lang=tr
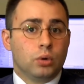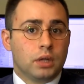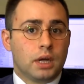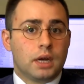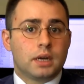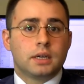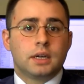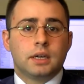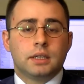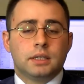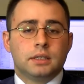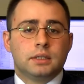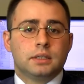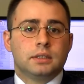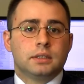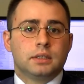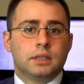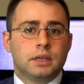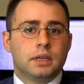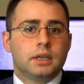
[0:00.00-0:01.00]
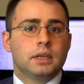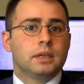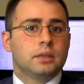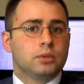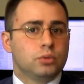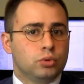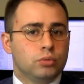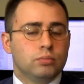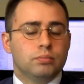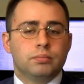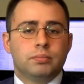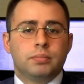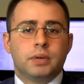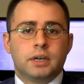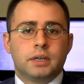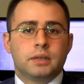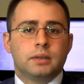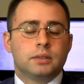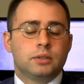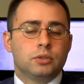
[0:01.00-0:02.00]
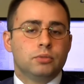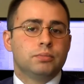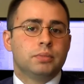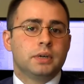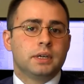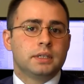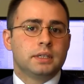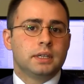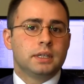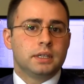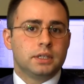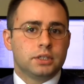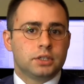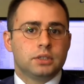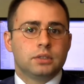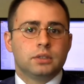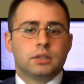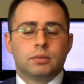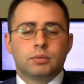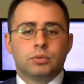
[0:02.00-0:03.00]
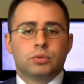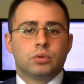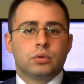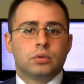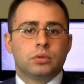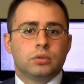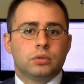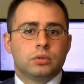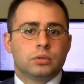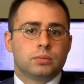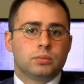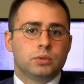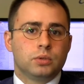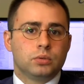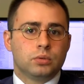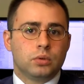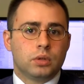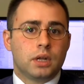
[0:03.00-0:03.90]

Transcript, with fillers: dolar kanadında e, tüm par tüm pariteler için tabii söylüyoruz bunu.